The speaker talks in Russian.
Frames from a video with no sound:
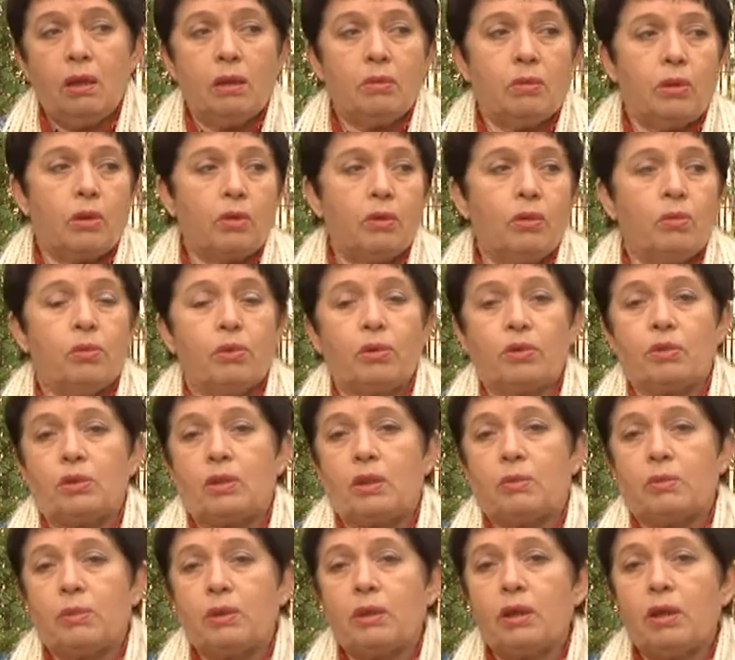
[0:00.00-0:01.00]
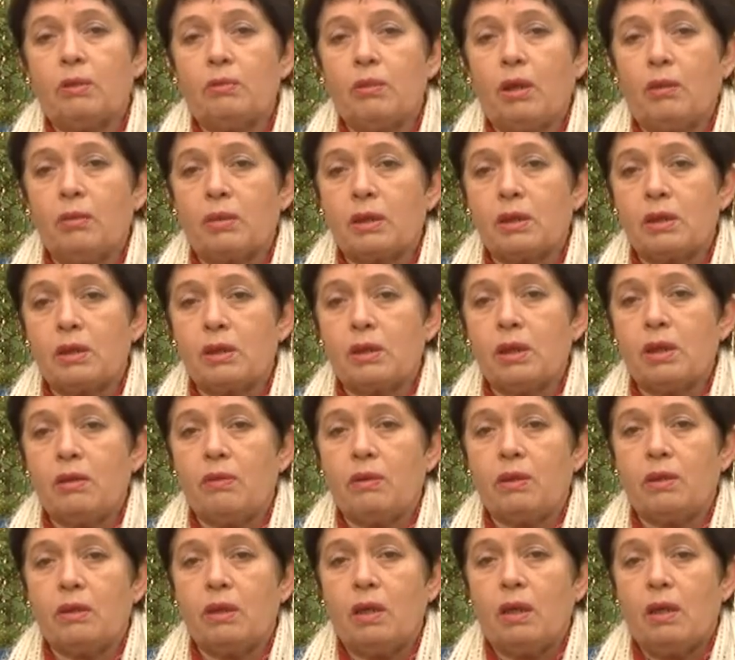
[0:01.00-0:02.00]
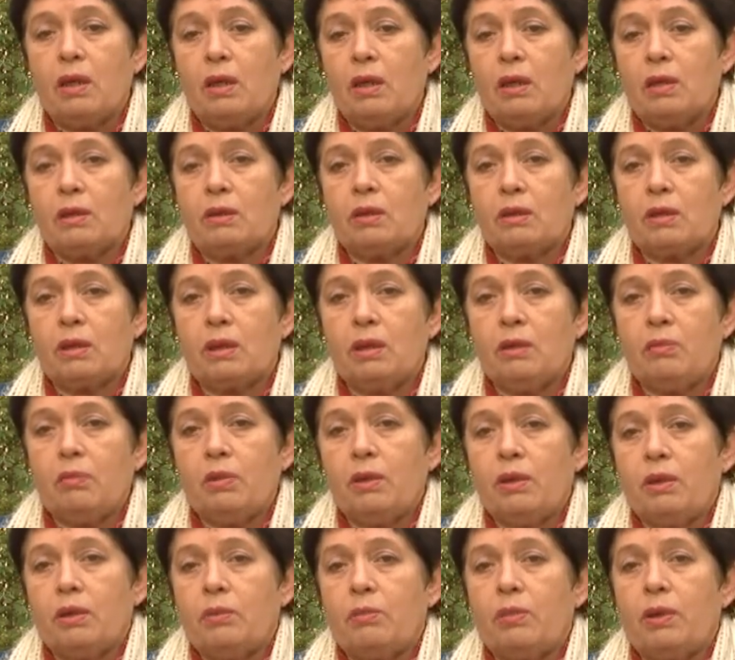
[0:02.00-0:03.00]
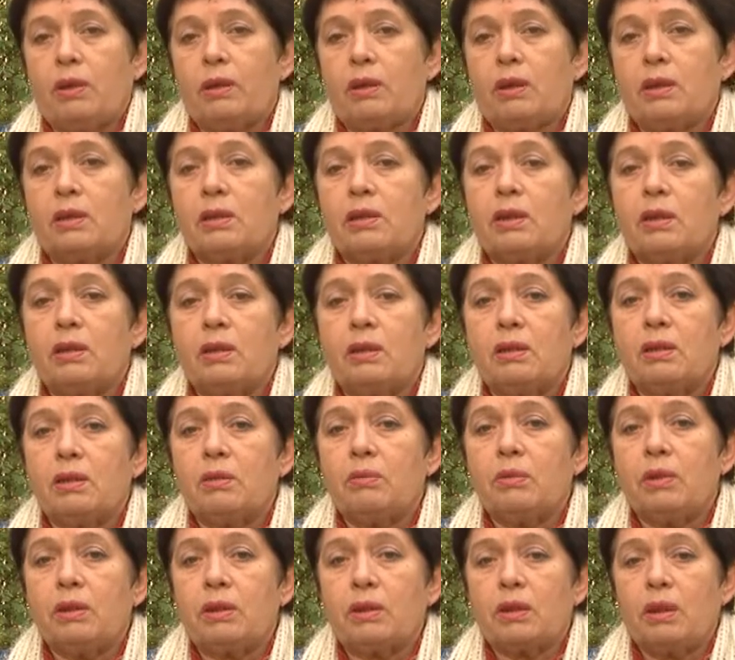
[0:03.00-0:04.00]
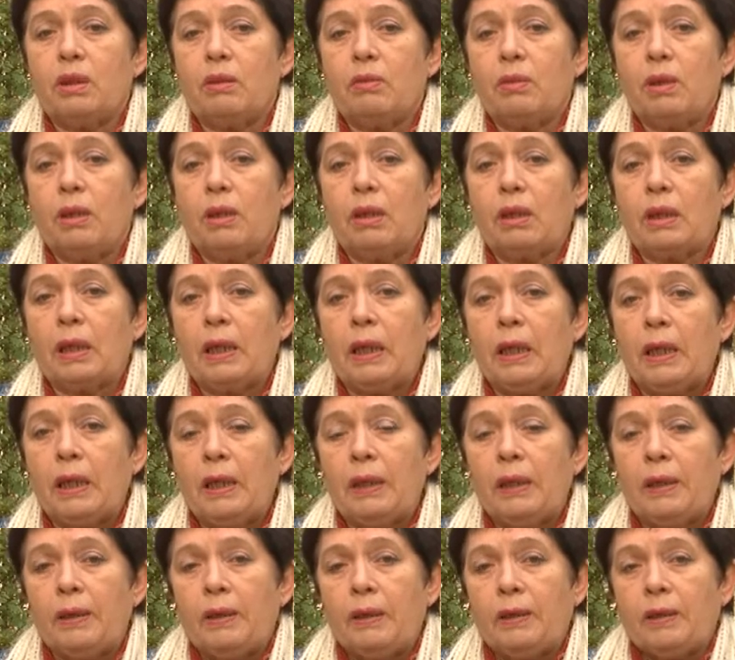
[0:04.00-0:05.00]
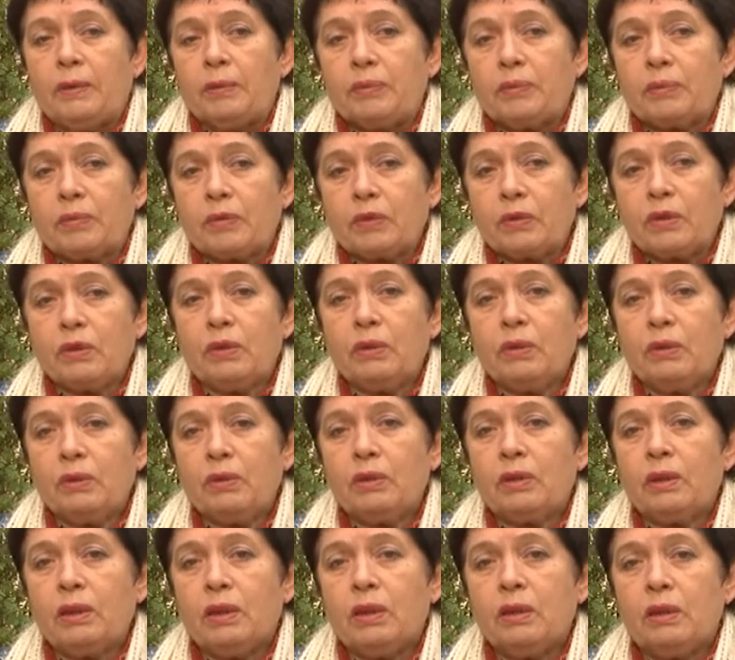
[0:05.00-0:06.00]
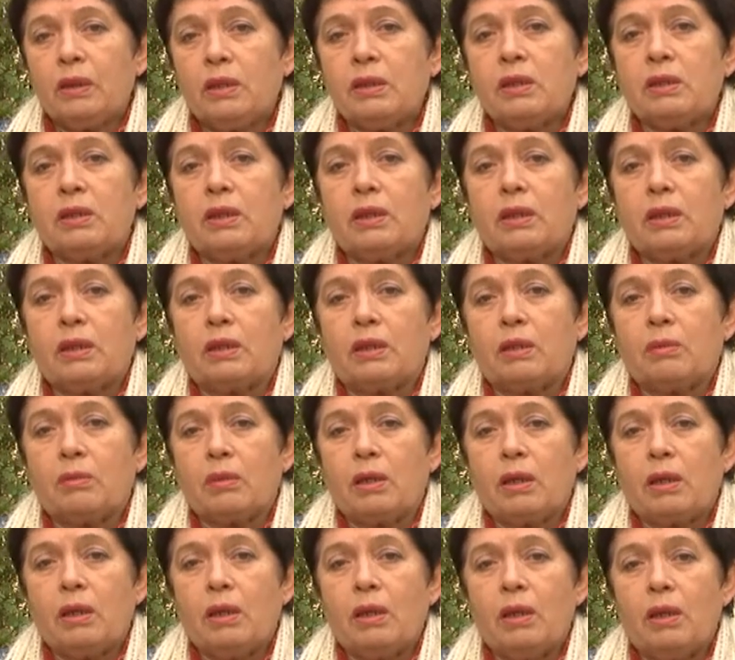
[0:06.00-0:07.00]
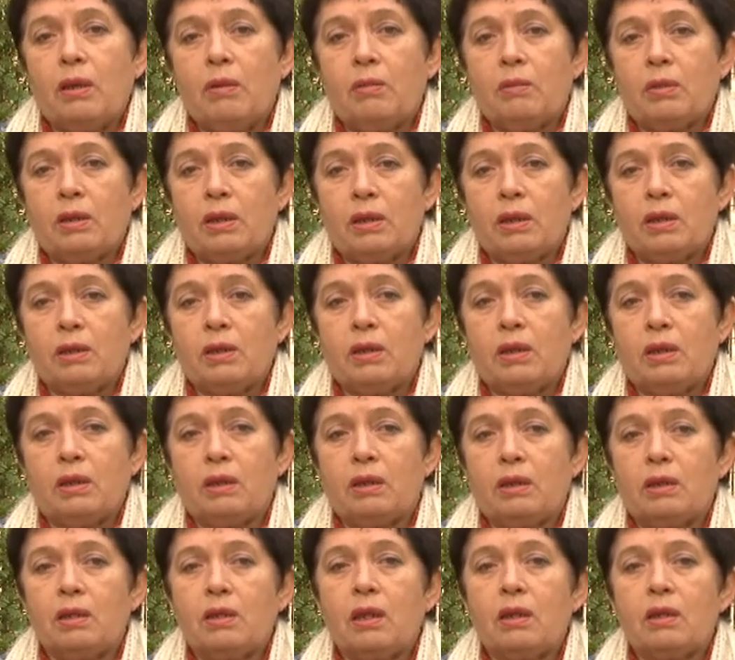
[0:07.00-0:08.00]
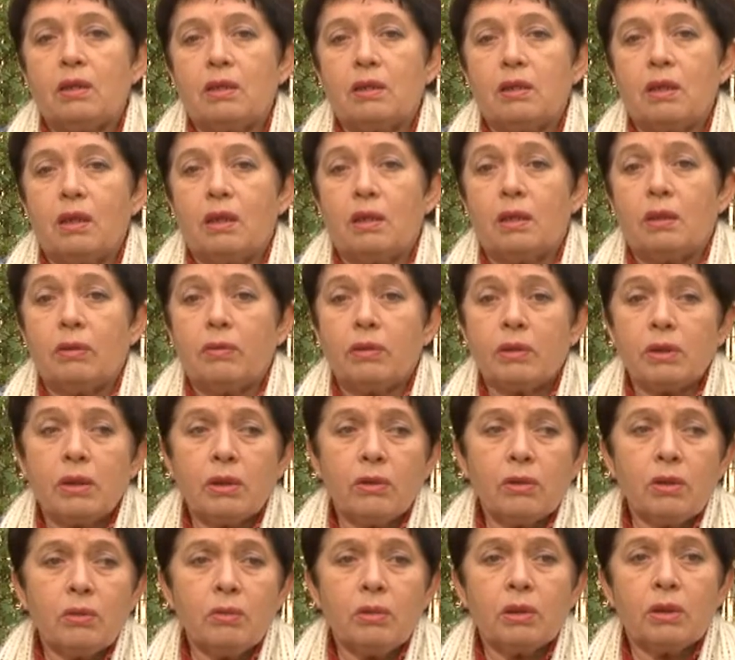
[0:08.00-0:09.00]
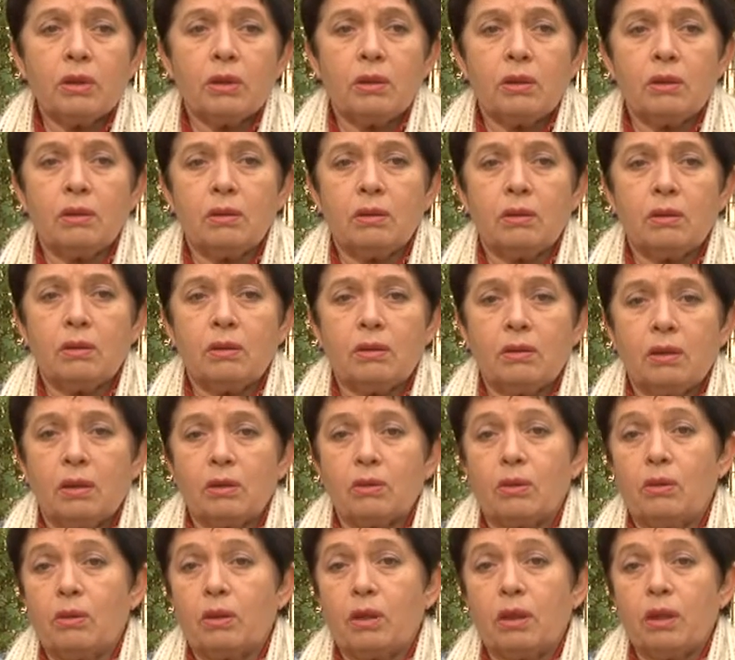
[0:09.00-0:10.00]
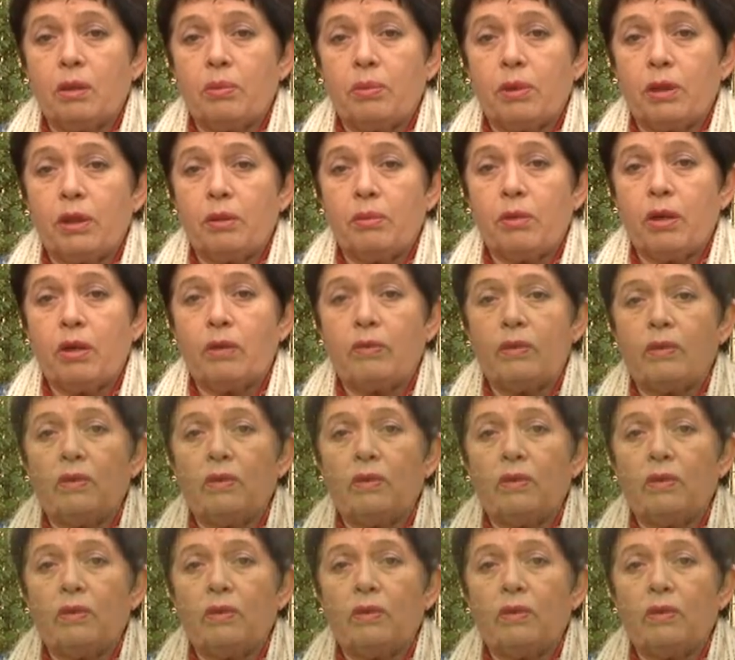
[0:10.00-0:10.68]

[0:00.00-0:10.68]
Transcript: я могу просто по домам расставить, закрепить, и парк останется без скамеек. Но растеряны мы, мы растеряны, не ожидали. И в основном это, насколько я понимаю, в